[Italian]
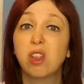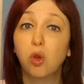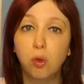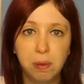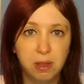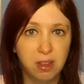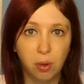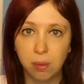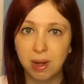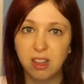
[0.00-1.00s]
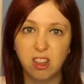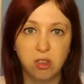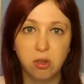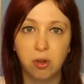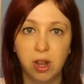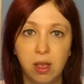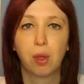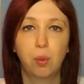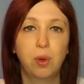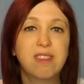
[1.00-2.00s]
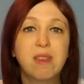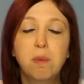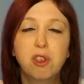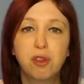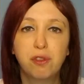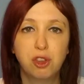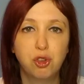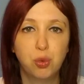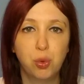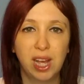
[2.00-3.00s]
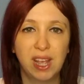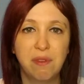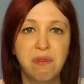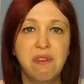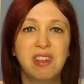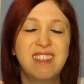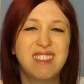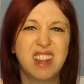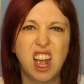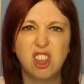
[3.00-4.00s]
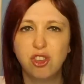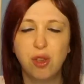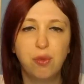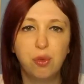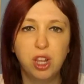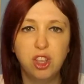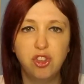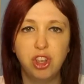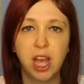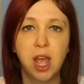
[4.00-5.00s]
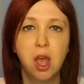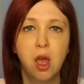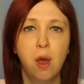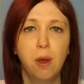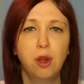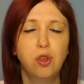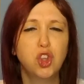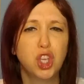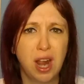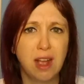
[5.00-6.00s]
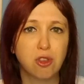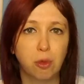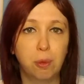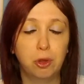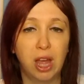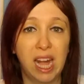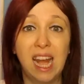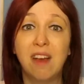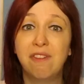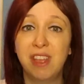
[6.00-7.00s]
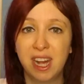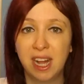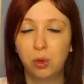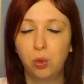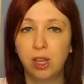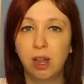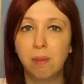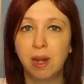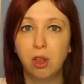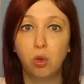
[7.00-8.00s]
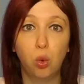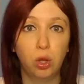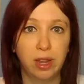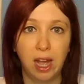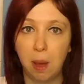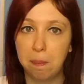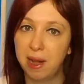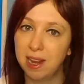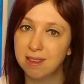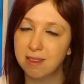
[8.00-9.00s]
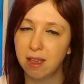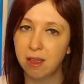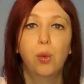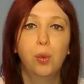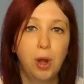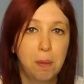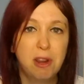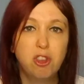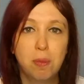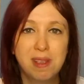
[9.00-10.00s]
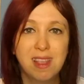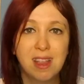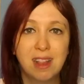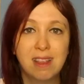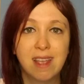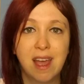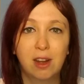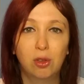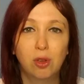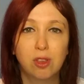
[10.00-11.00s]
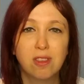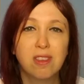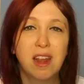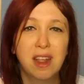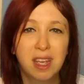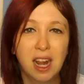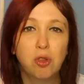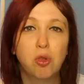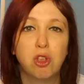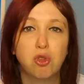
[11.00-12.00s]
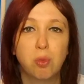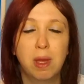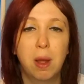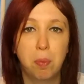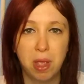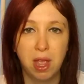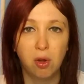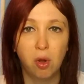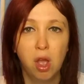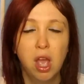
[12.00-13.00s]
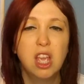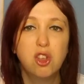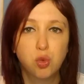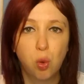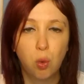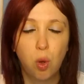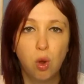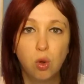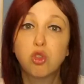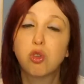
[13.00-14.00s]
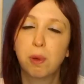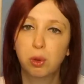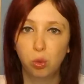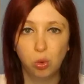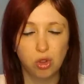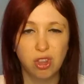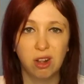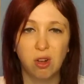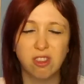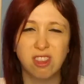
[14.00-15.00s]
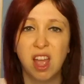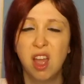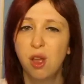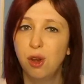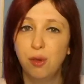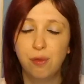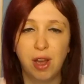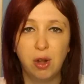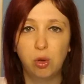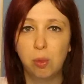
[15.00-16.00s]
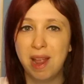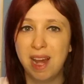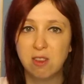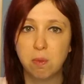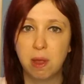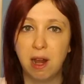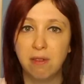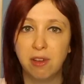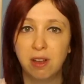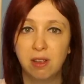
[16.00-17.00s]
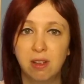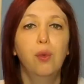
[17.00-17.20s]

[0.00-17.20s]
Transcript: stati colpiti da una maledizione? una semplice fanciulla che viveva di stracci e fuliggine, riuscirà a sopportare la vera natura del marito oltre le apparenze? Una principessa del deserto sarà in grado di assumere appieno il suo ruolo, soprattutto se le cose non vanno come ella sperava?